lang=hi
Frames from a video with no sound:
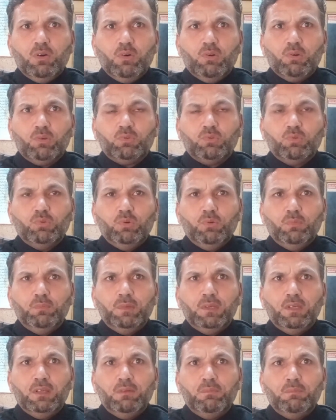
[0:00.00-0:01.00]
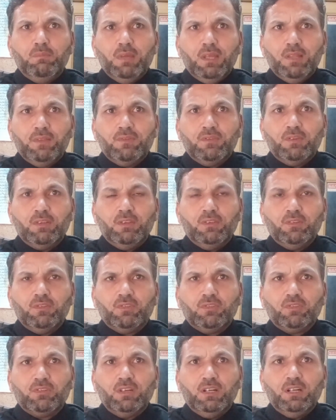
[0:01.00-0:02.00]
औरतों में मेंसेस
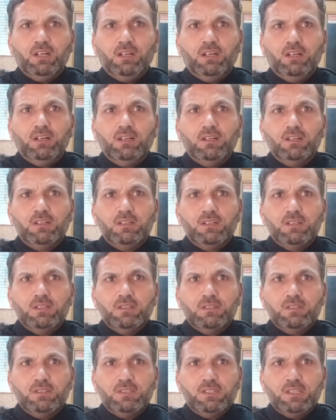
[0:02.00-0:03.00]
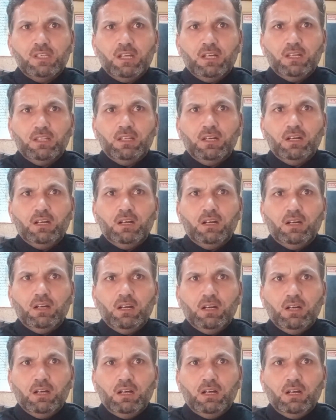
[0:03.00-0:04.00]
का ज़्यादा
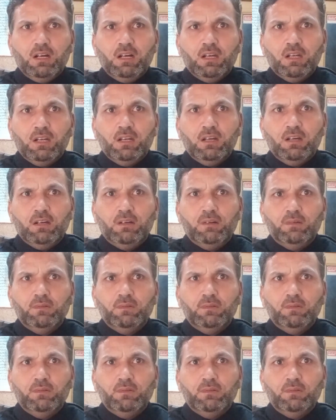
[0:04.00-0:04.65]
आना